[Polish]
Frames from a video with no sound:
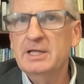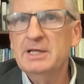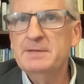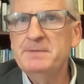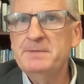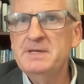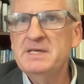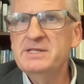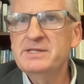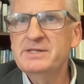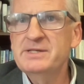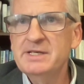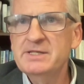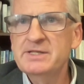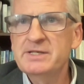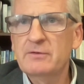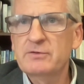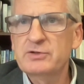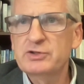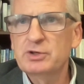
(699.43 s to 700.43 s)
Ale PiS
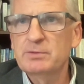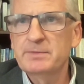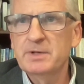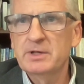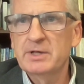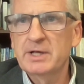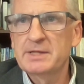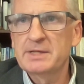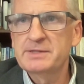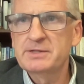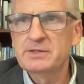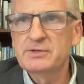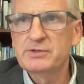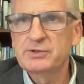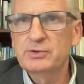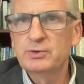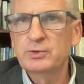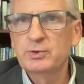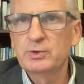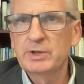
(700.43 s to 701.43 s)
nie zawsze miał rację co